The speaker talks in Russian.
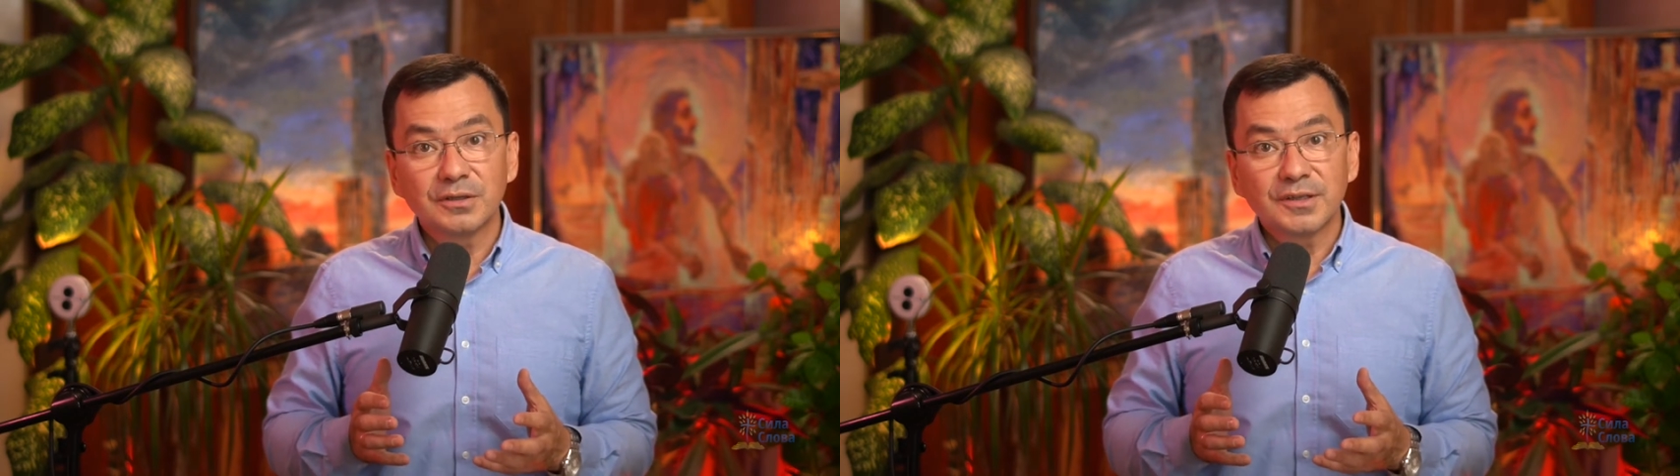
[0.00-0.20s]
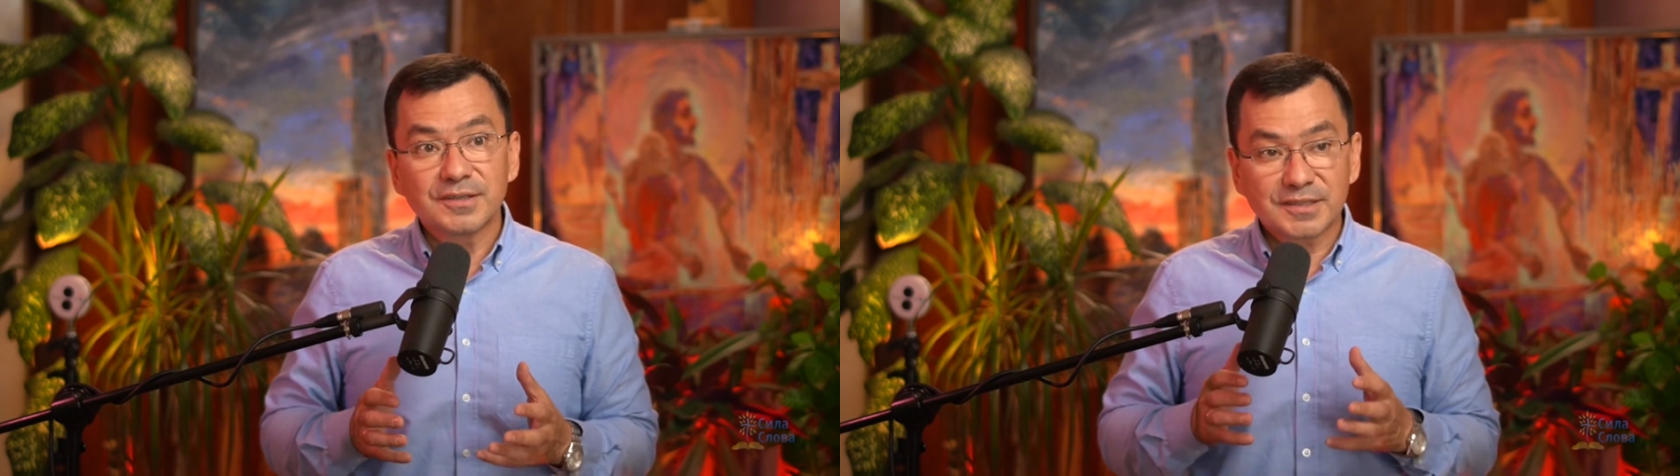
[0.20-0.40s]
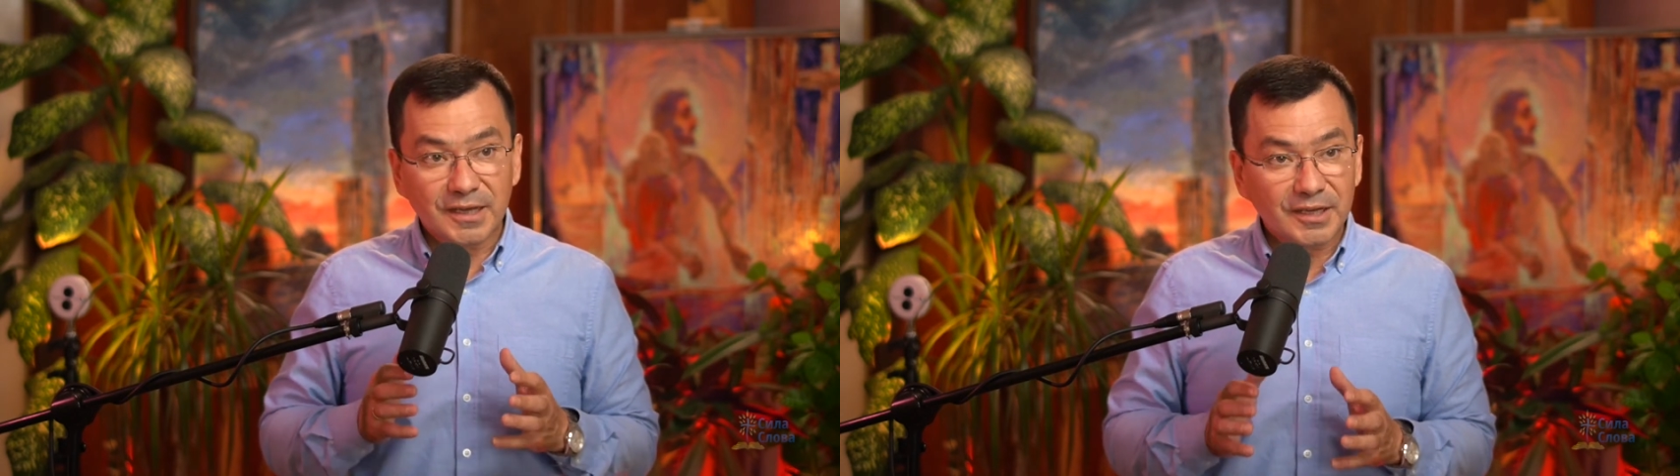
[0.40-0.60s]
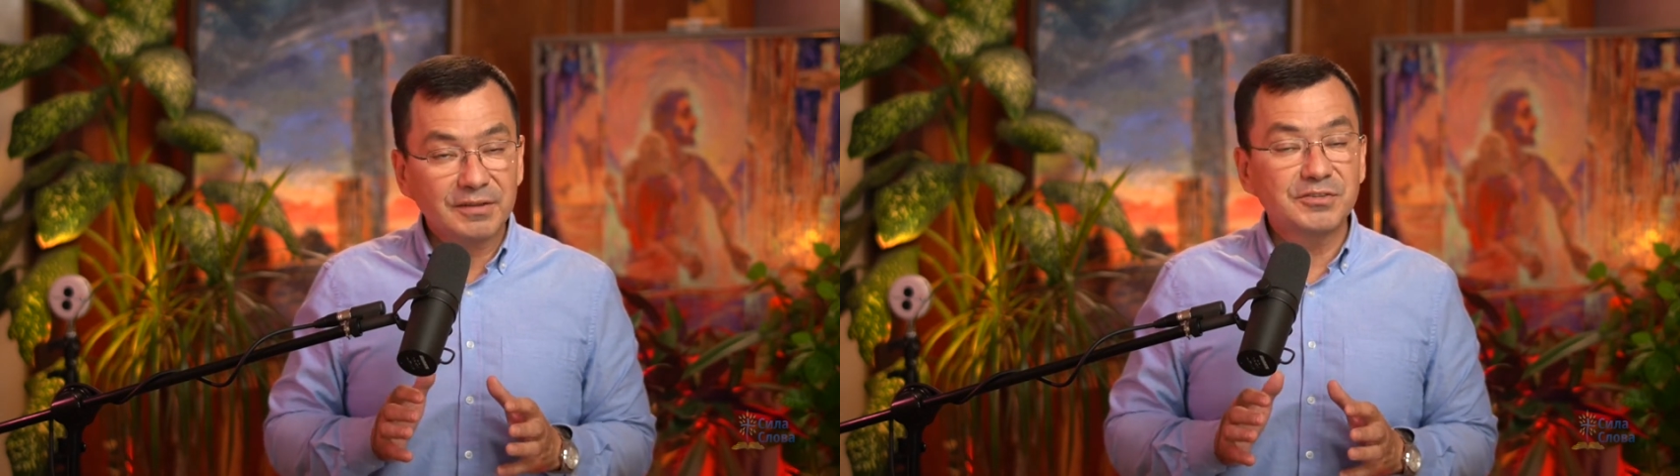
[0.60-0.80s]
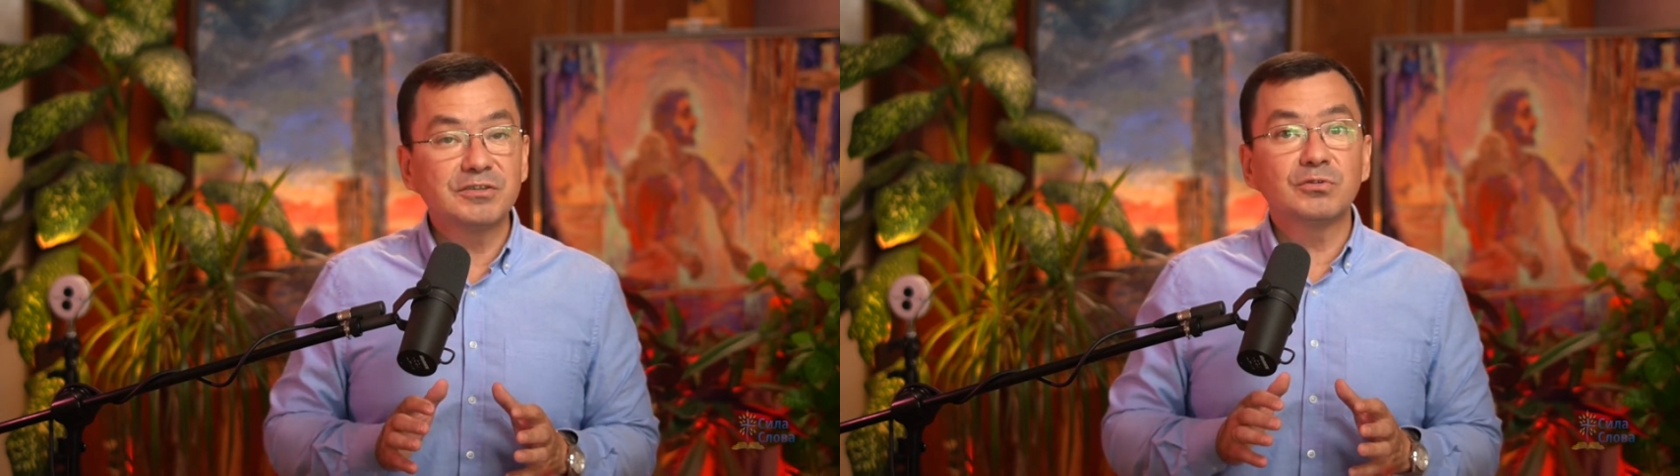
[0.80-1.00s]
скорее
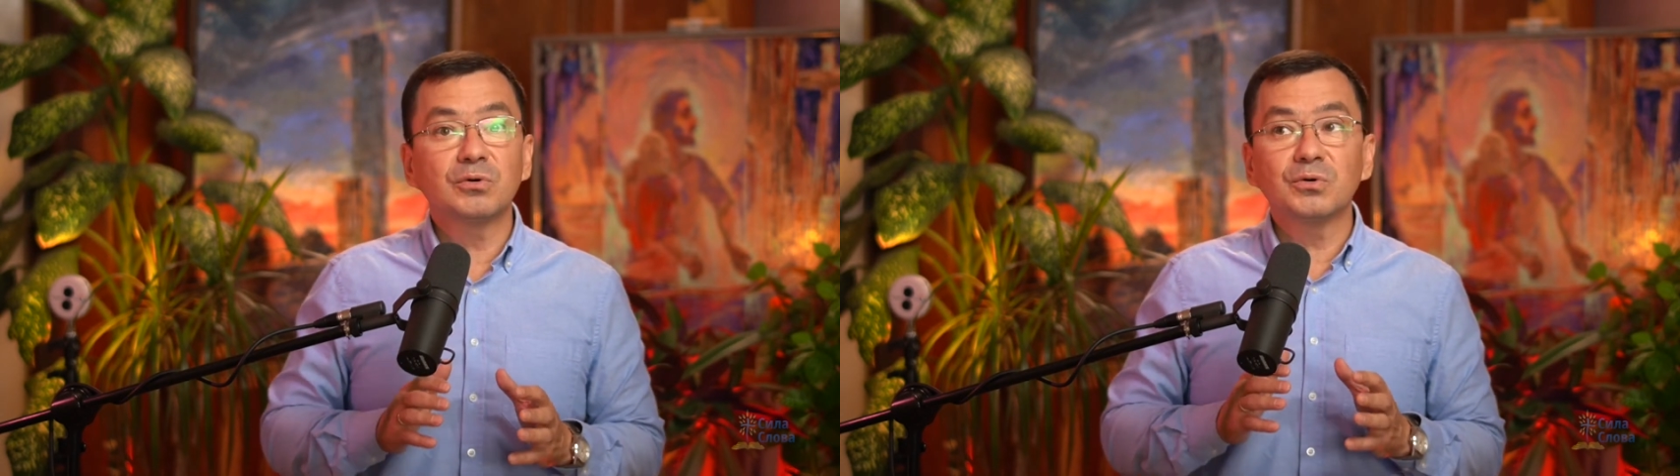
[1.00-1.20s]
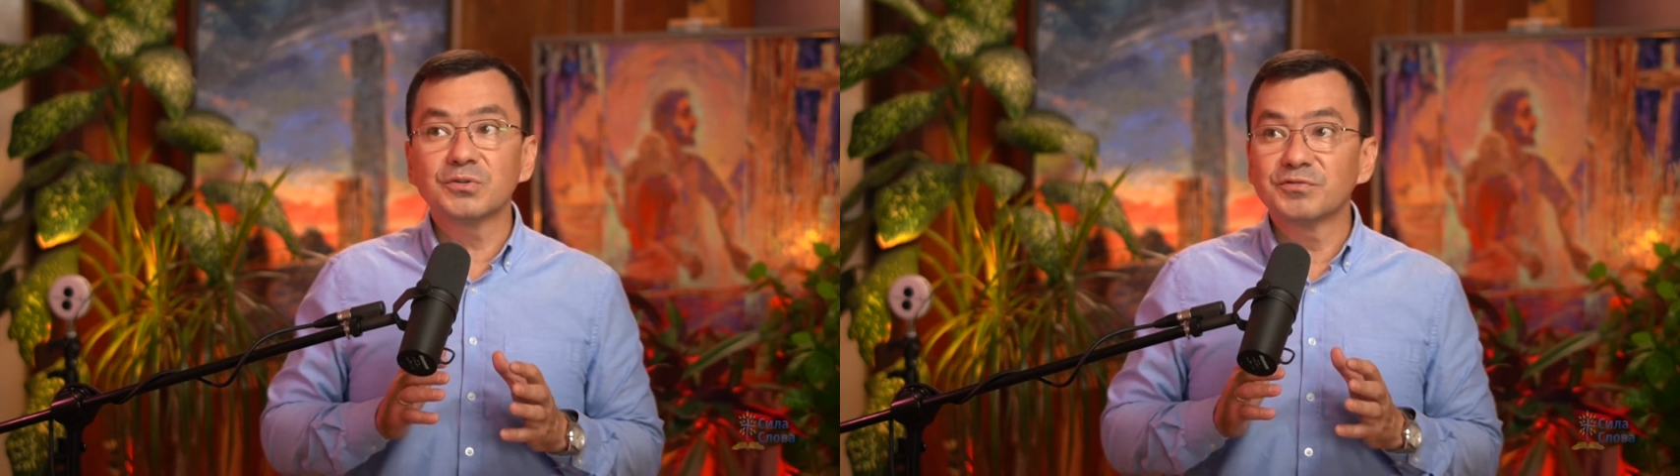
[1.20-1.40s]
всего, он